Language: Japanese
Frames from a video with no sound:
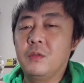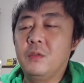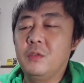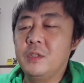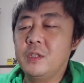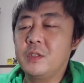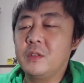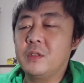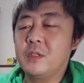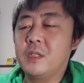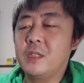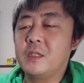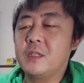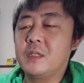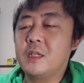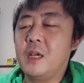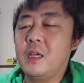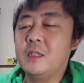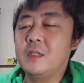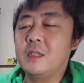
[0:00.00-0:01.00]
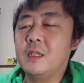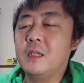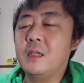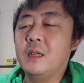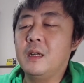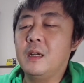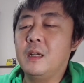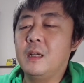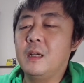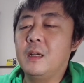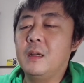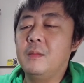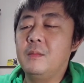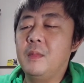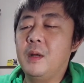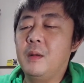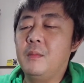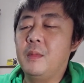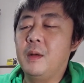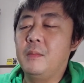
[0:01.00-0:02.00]
美味しくて使い捨てだから、
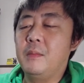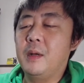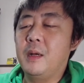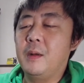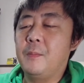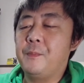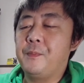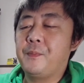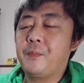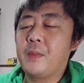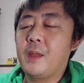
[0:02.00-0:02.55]
まあまあまあ、